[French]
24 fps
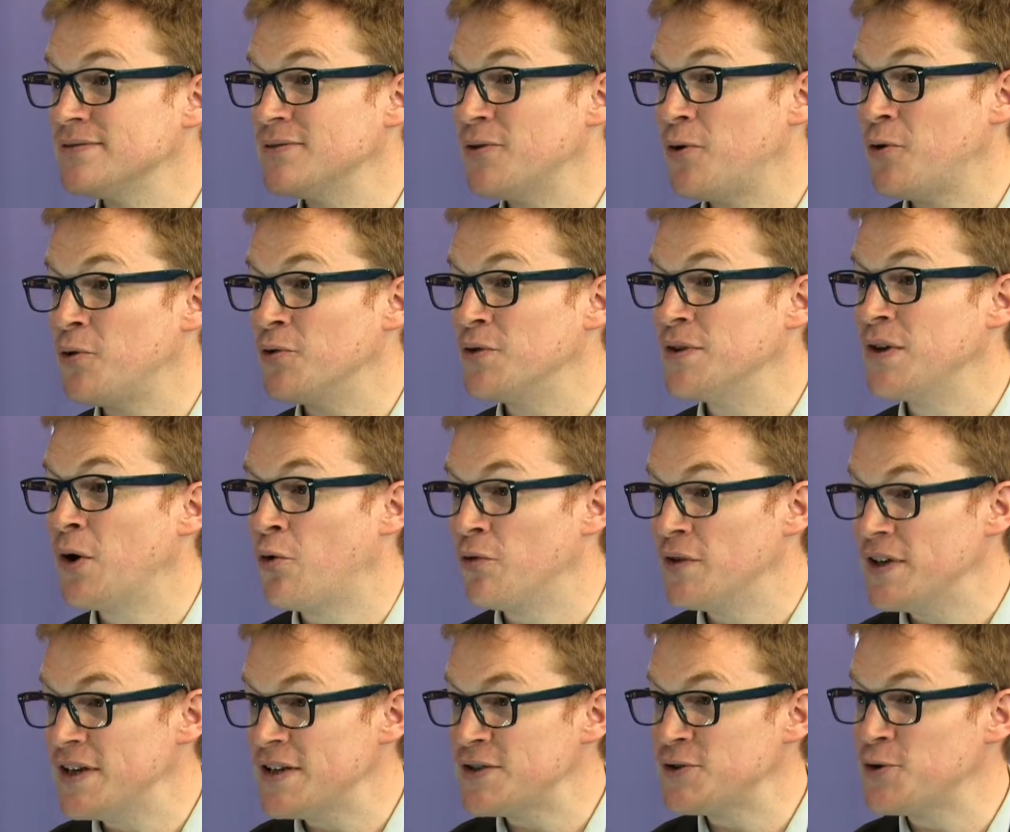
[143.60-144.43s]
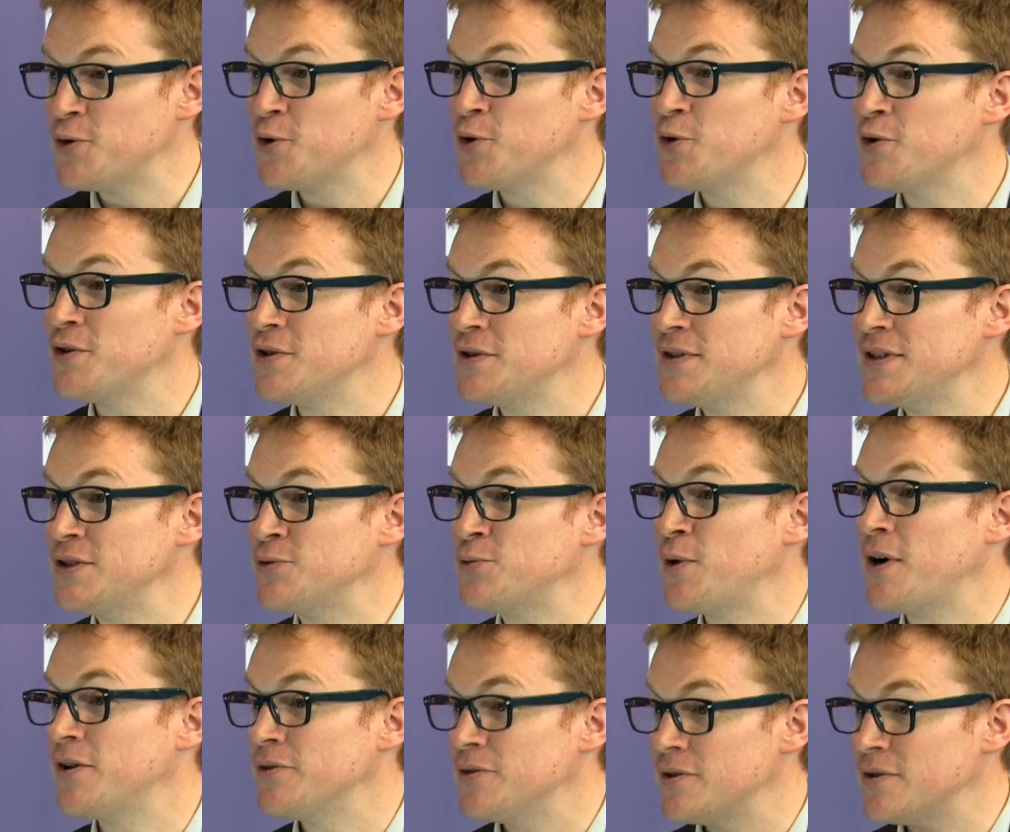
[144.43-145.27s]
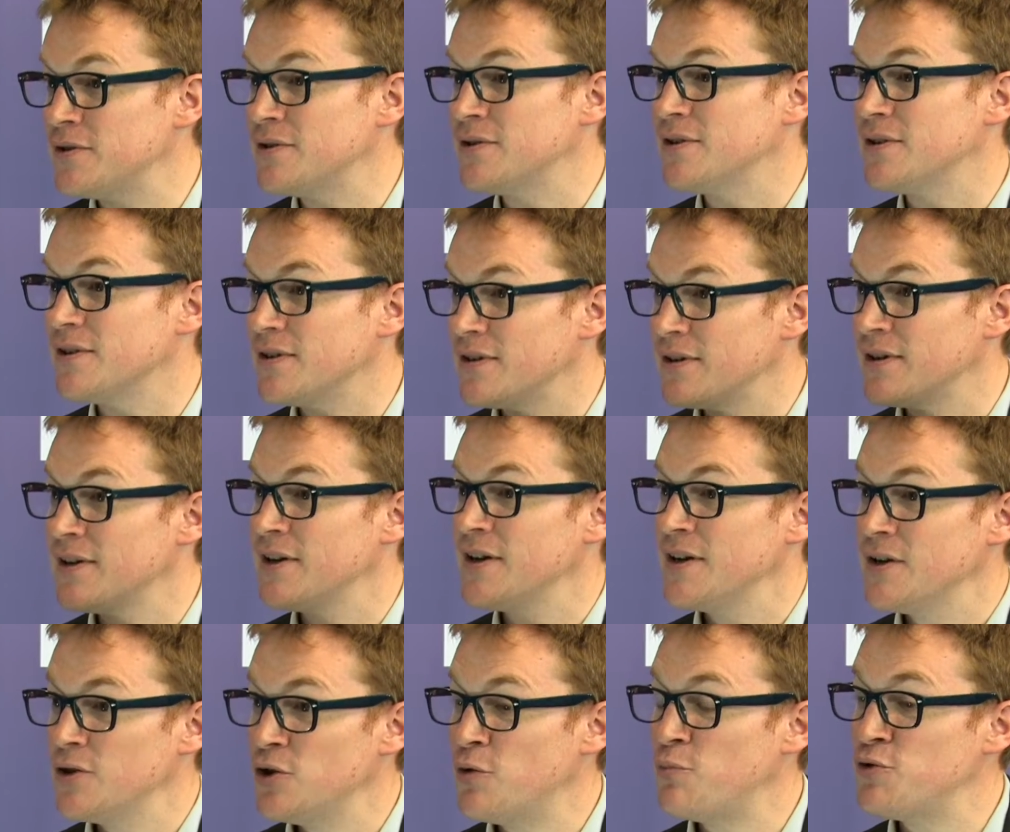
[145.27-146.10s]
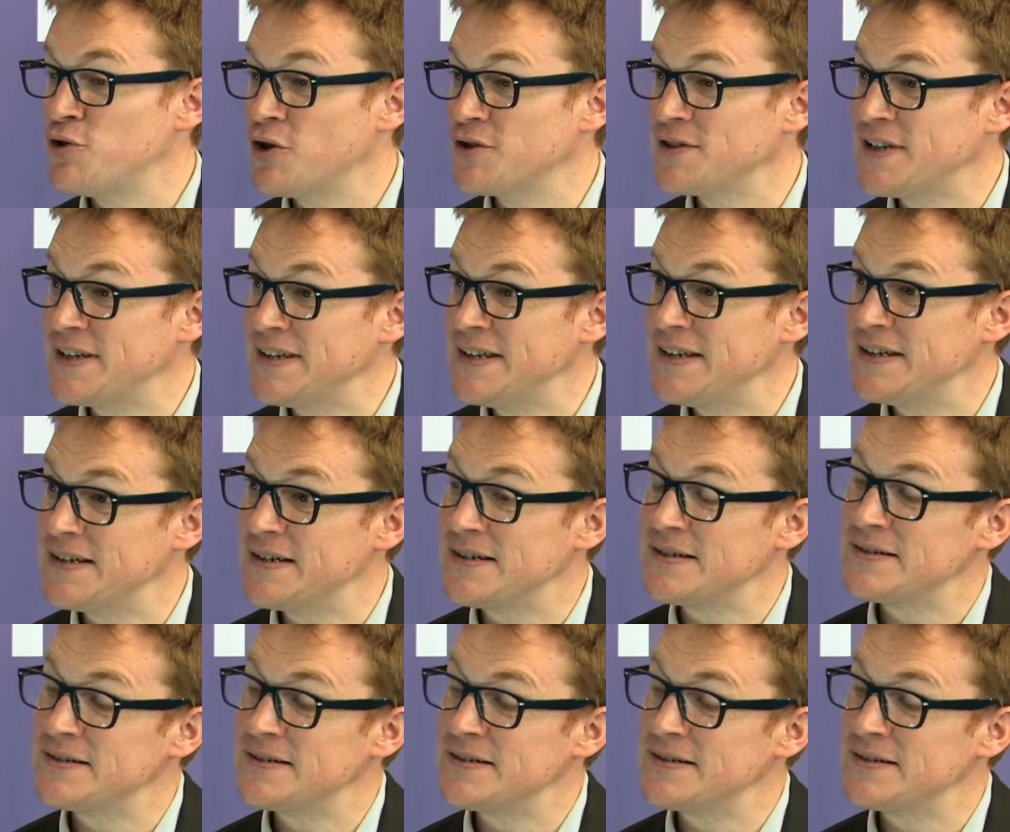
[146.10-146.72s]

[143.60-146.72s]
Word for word: on, est sur une histoire de, plusieurs années.